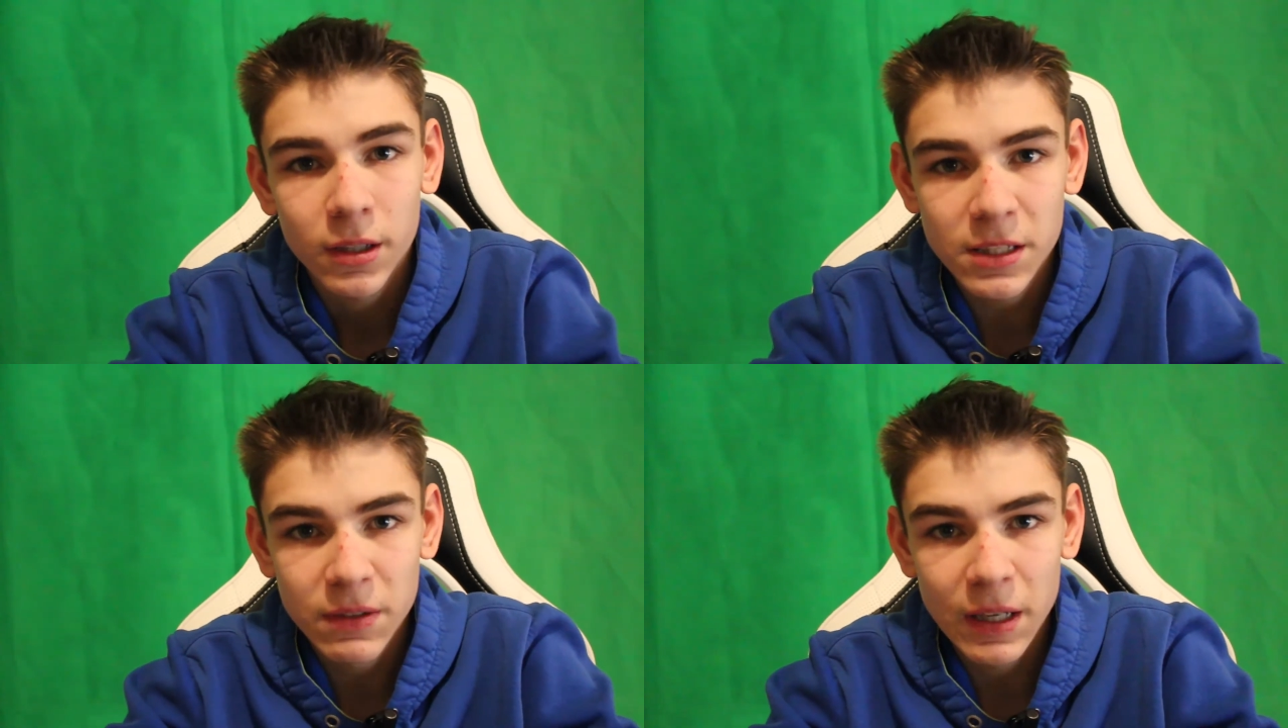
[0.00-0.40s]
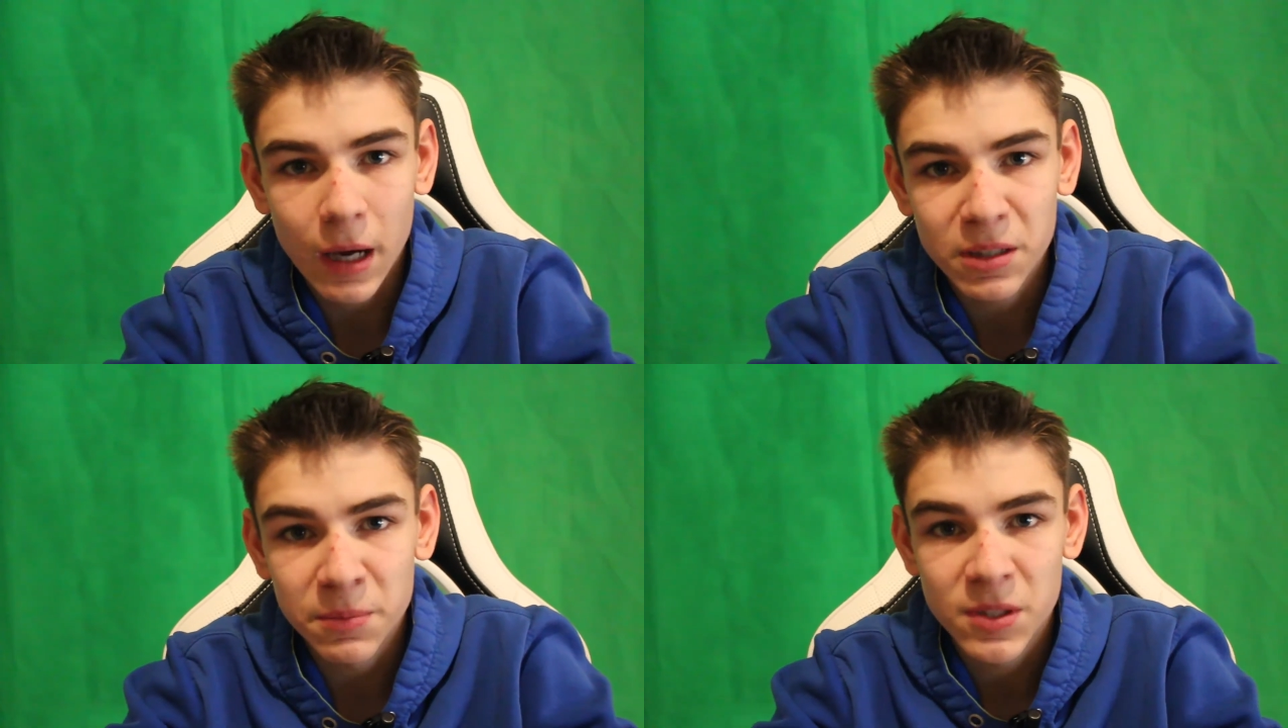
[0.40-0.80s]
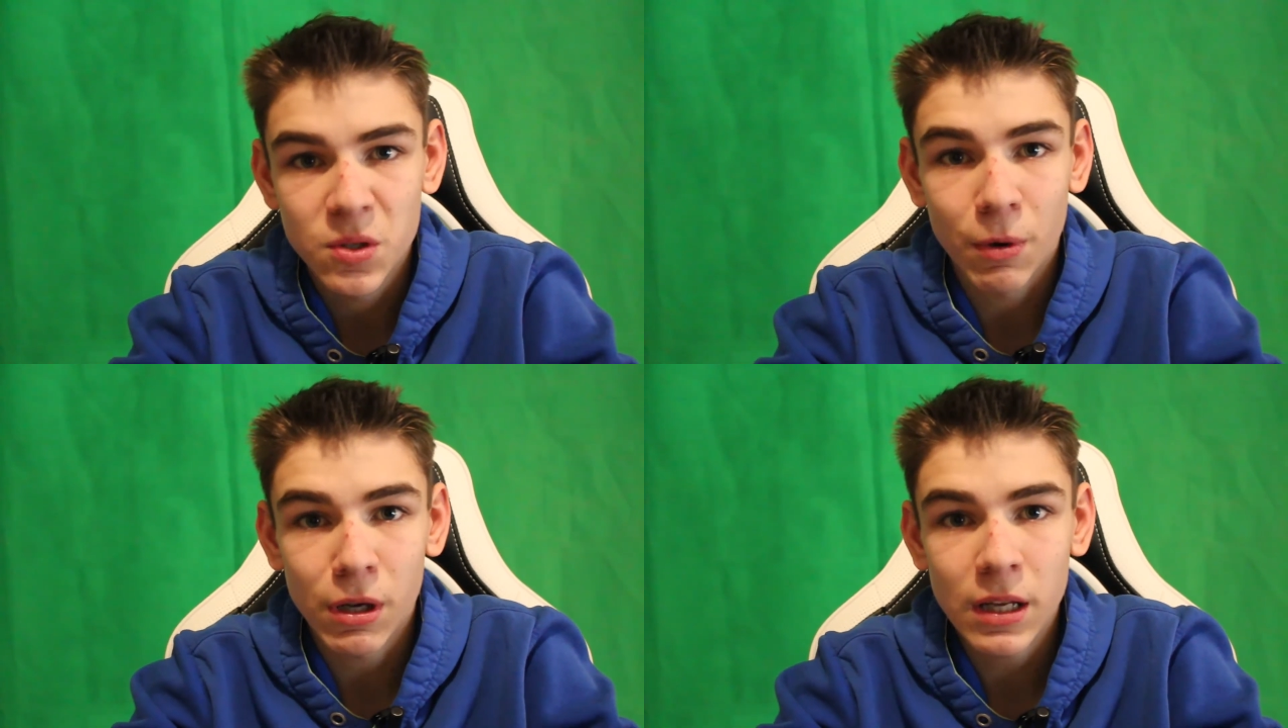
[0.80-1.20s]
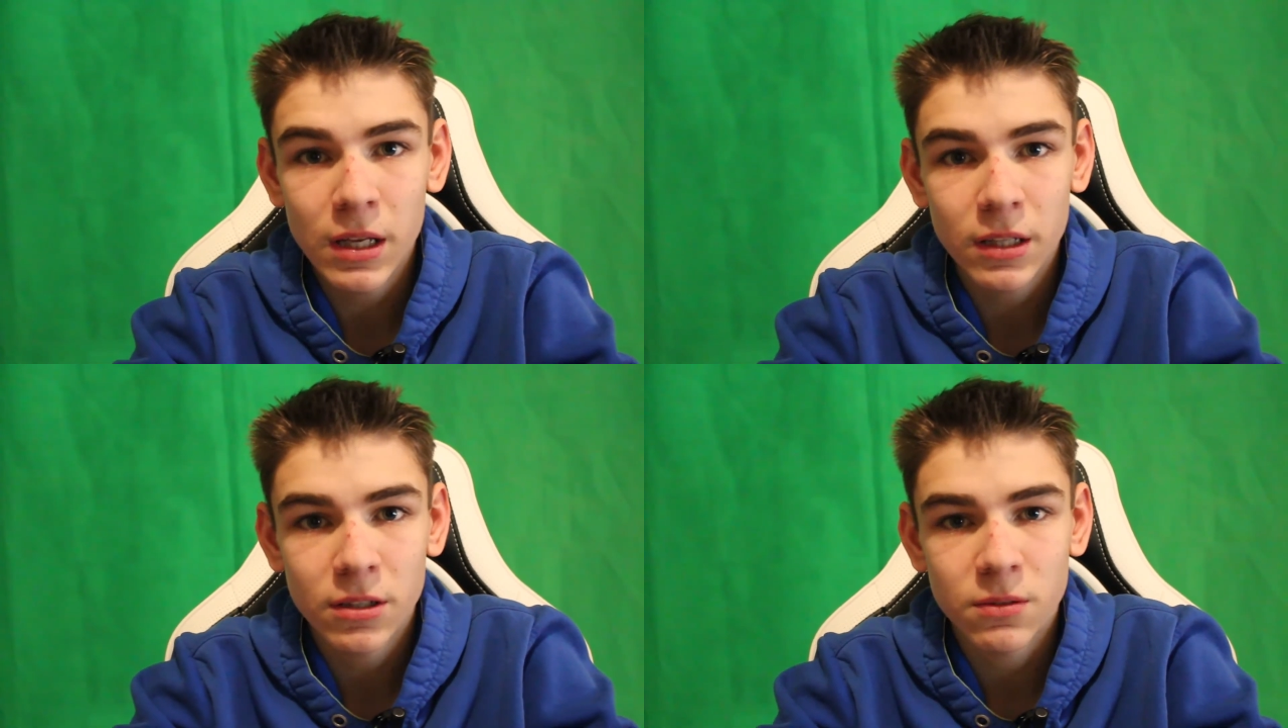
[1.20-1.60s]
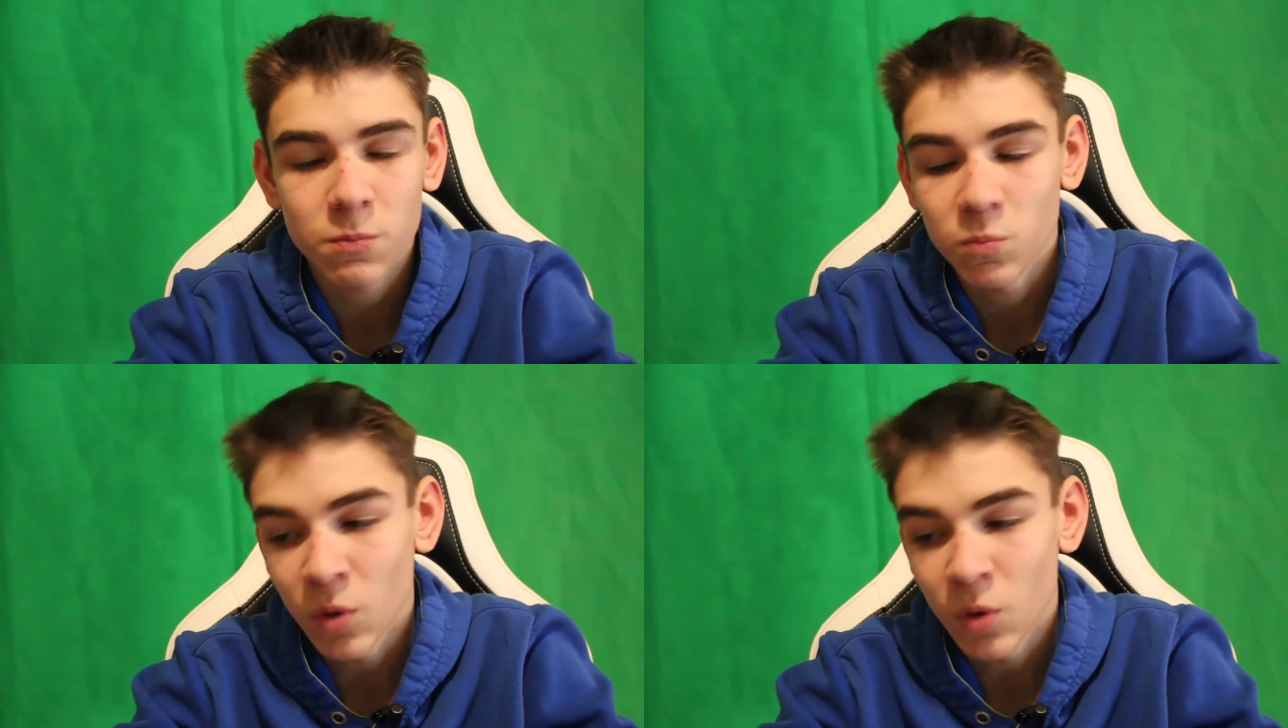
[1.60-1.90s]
Deswegen habe ich mir jetzt überlegt,